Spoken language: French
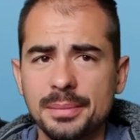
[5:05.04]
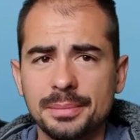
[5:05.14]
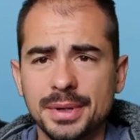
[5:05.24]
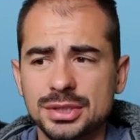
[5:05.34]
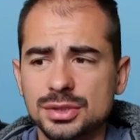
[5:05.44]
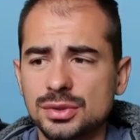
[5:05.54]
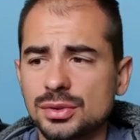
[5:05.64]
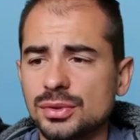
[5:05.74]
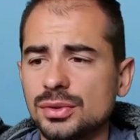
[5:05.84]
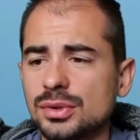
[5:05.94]
parce
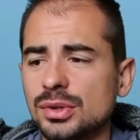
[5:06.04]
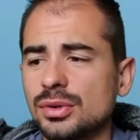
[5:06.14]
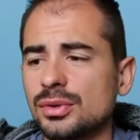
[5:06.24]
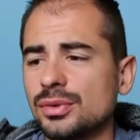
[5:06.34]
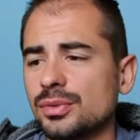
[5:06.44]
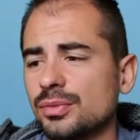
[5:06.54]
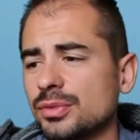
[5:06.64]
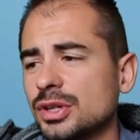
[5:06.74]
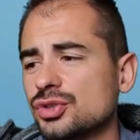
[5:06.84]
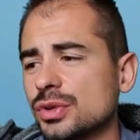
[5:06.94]
que euh,
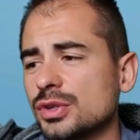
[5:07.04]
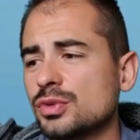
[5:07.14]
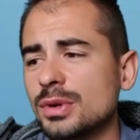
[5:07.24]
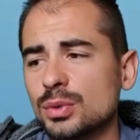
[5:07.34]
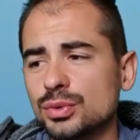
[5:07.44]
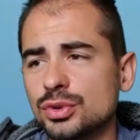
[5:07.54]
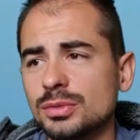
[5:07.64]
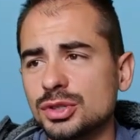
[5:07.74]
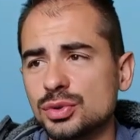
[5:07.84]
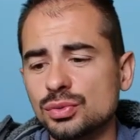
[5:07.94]
là je réduis ma
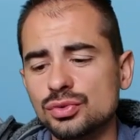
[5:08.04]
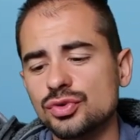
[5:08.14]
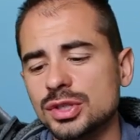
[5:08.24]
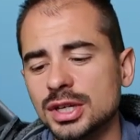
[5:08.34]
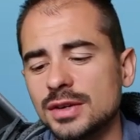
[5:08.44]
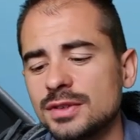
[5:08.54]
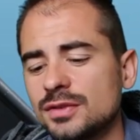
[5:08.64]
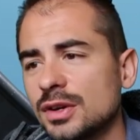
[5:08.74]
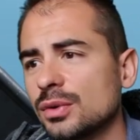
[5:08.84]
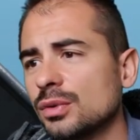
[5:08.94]
consommation, je vais très vite
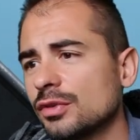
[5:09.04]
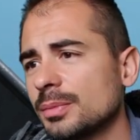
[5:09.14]
vers eux, on